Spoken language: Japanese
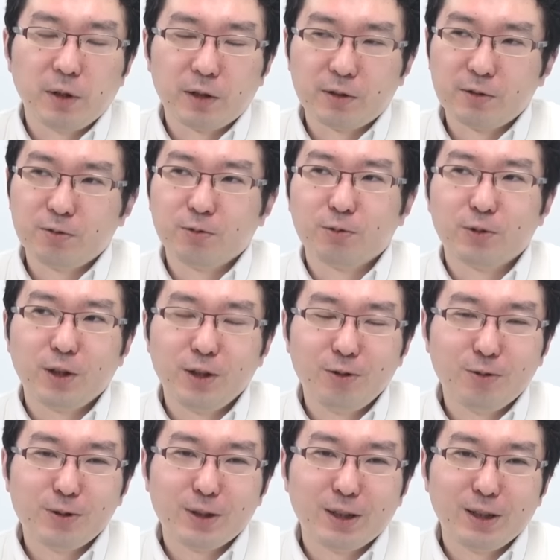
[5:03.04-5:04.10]
あ、まあ、その権
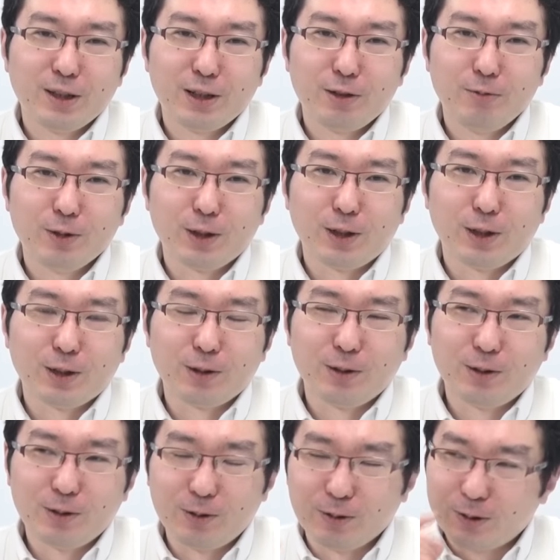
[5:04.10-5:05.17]
力者側から見た
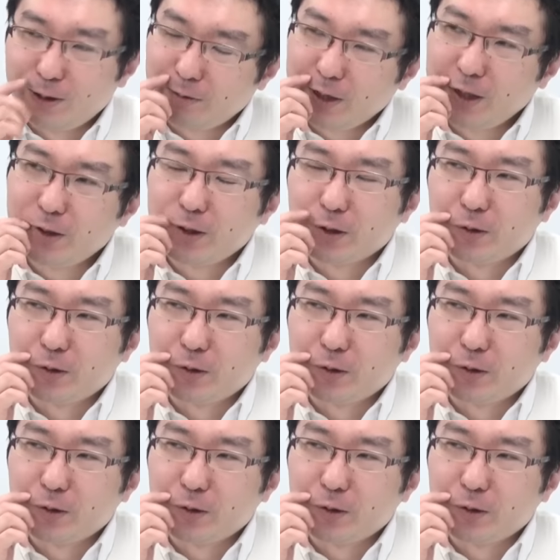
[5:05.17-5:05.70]
というか権力